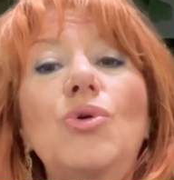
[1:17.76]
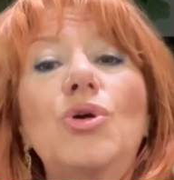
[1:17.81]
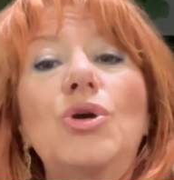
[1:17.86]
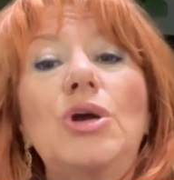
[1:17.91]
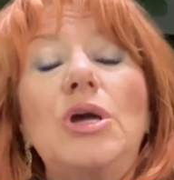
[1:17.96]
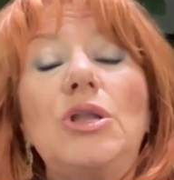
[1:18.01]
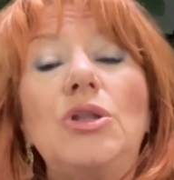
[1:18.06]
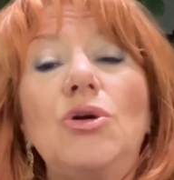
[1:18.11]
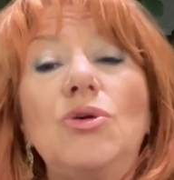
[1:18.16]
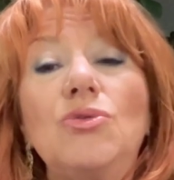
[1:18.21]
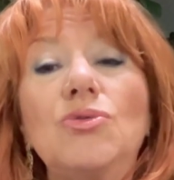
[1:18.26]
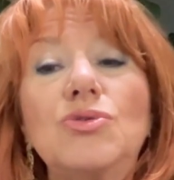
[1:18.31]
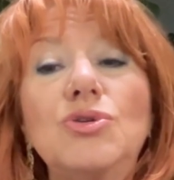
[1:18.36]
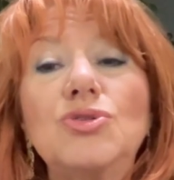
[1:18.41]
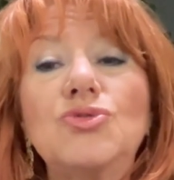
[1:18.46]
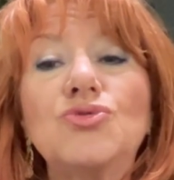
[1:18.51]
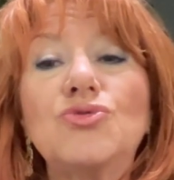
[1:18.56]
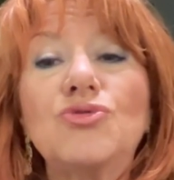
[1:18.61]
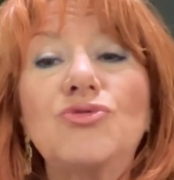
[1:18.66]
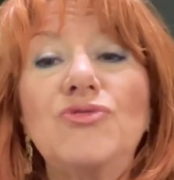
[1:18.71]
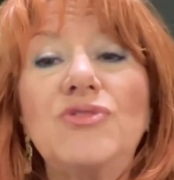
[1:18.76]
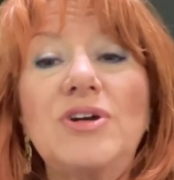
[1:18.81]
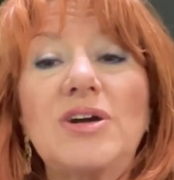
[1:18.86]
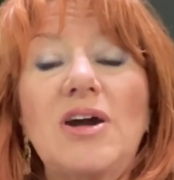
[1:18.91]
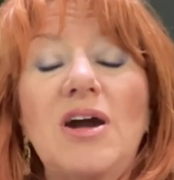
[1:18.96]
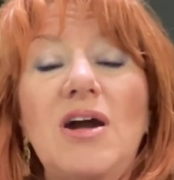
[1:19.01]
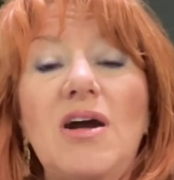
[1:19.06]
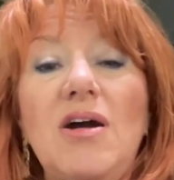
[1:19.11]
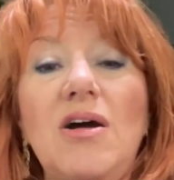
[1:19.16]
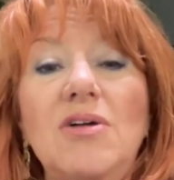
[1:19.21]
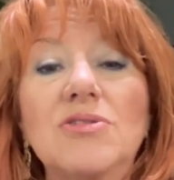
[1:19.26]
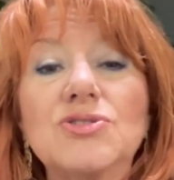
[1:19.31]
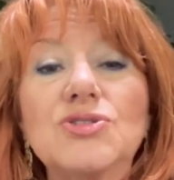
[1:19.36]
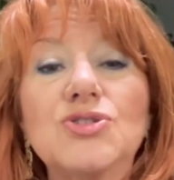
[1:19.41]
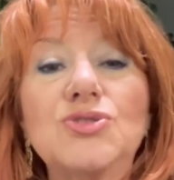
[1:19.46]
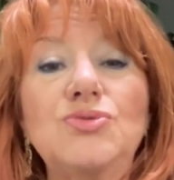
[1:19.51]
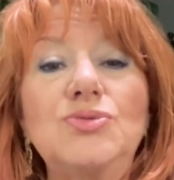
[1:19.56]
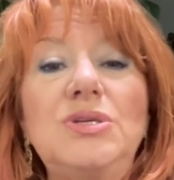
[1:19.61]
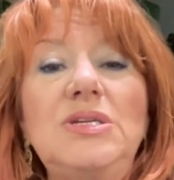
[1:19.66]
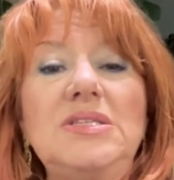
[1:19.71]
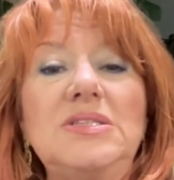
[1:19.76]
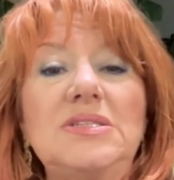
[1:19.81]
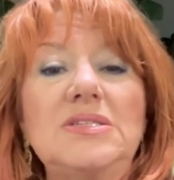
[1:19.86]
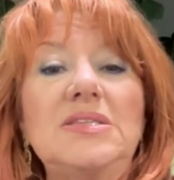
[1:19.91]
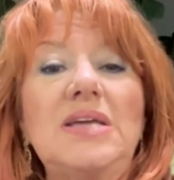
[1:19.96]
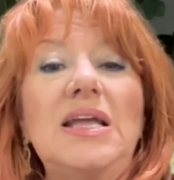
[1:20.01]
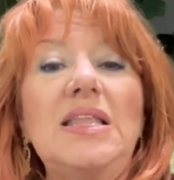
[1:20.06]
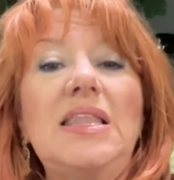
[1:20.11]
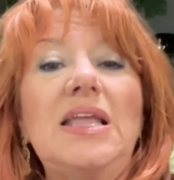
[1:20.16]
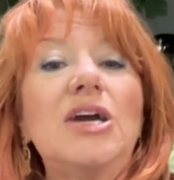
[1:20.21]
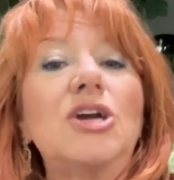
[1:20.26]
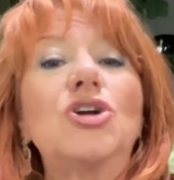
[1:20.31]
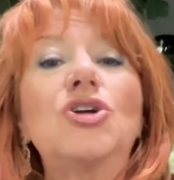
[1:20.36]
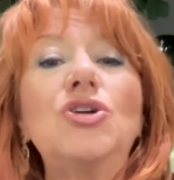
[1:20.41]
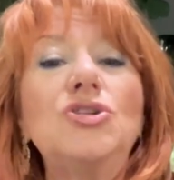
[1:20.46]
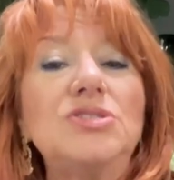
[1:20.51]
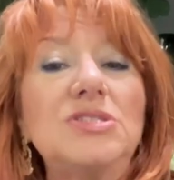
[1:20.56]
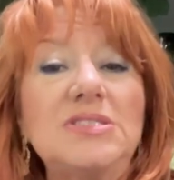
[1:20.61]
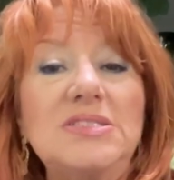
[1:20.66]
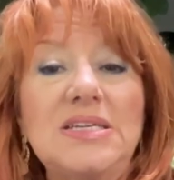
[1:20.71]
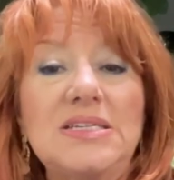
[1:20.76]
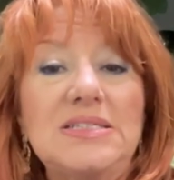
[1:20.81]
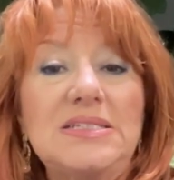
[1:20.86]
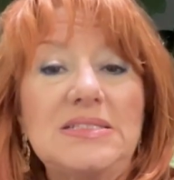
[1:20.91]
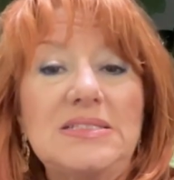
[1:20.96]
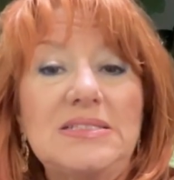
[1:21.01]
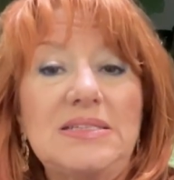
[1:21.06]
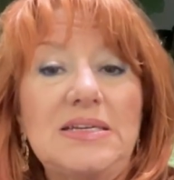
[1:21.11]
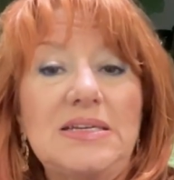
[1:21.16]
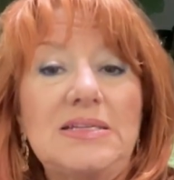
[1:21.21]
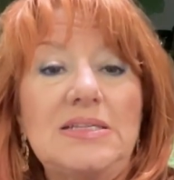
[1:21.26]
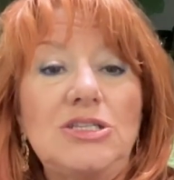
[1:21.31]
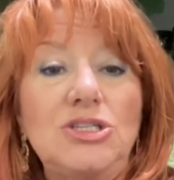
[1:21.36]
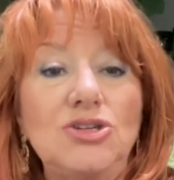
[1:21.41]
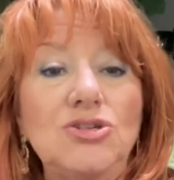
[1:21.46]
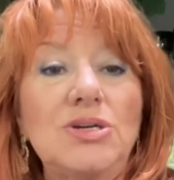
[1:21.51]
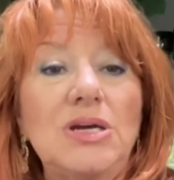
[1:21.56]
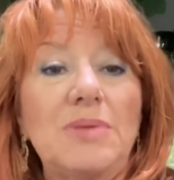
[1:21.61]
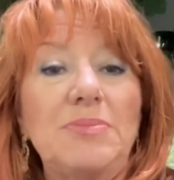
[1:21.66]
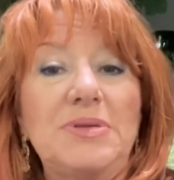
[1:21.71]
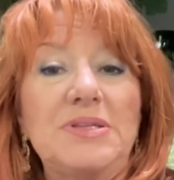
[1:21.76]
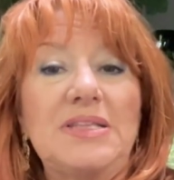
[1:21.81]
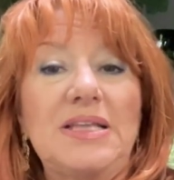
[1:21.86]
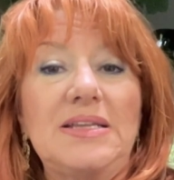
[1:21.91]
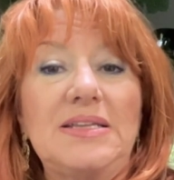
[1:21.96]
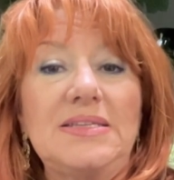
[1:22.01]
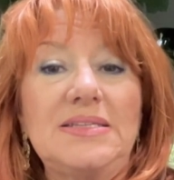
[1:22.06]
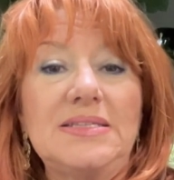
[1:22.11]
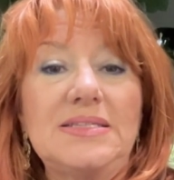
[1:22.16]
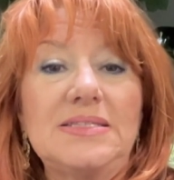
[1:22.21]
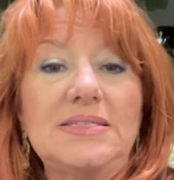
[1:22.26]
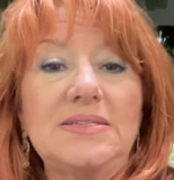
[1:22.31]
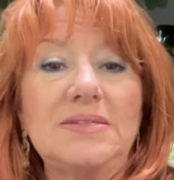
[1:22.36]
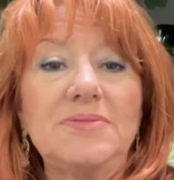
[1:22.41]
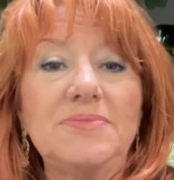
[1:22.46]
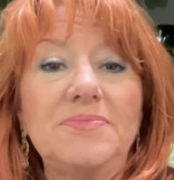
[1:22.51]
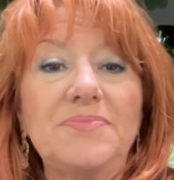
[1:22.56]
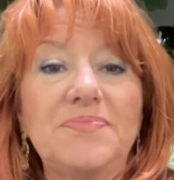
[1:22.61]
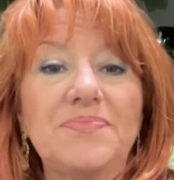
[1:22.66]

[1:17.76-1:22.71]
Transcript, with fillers: que l'on retrouvera ensuite dans la quotidiennité néocapitaliste.